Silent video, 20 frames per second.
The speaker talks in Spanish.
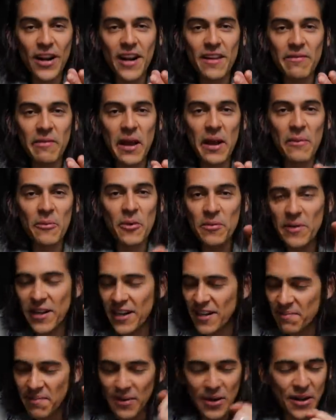que les vaya muy
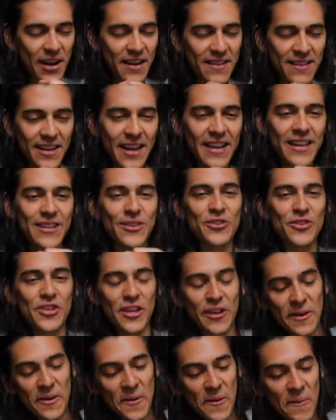bien. Espero que les siga yendo
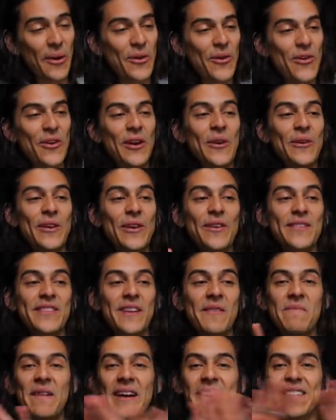chido. Pero yo ya no quiero
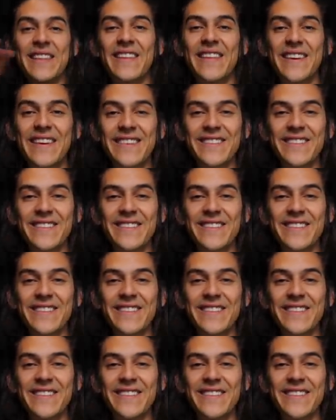ser parte de